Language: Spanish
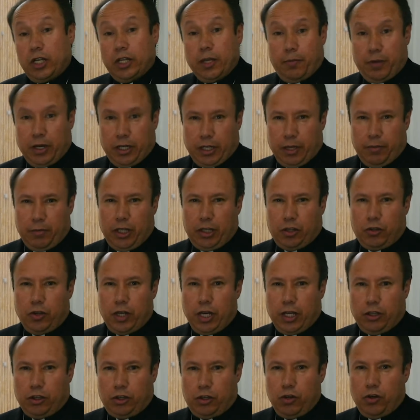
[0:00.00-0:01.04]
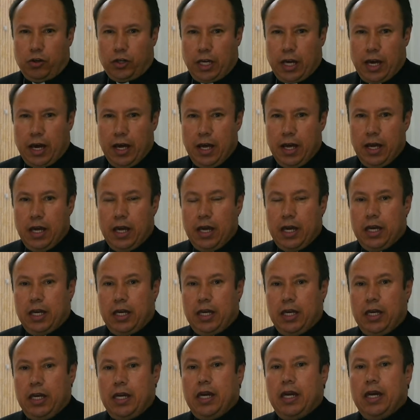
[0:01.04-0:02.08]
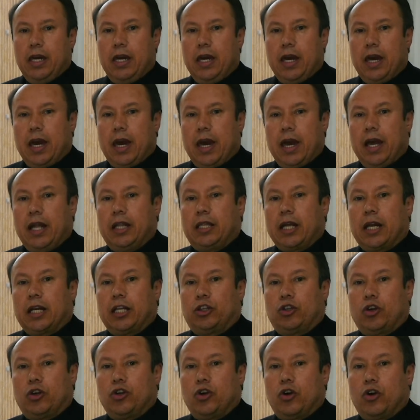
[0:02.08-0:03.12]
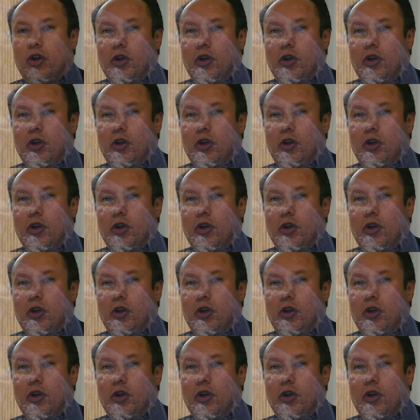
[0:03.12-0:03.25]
y el departamento de Antioquia. Y el territorio